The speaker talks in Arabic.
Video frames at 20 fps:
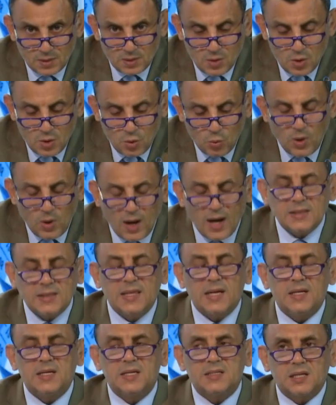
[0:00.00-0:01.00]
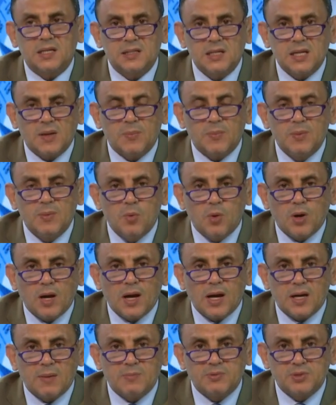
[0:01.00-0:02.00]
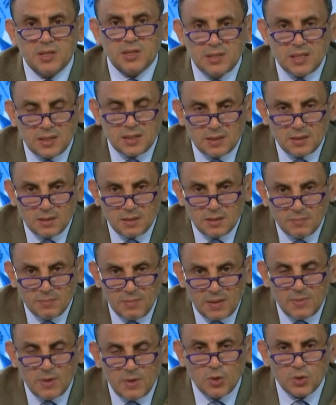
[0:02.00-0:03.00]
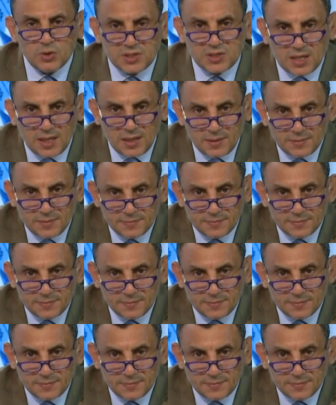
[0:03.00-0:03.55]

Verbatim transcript: واحد تاني صديق من مقرب جدا بل من أسرة